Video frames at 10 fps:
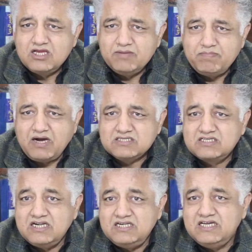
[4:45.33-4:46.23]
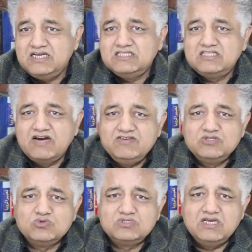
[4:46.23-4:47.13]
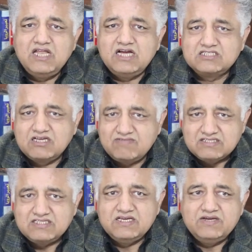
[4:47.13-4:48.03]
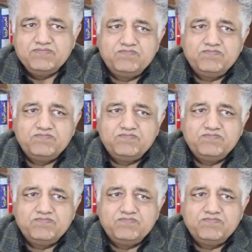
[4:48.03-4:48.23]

के पास गंडे तावीज़ों से इलाज करवाते हैं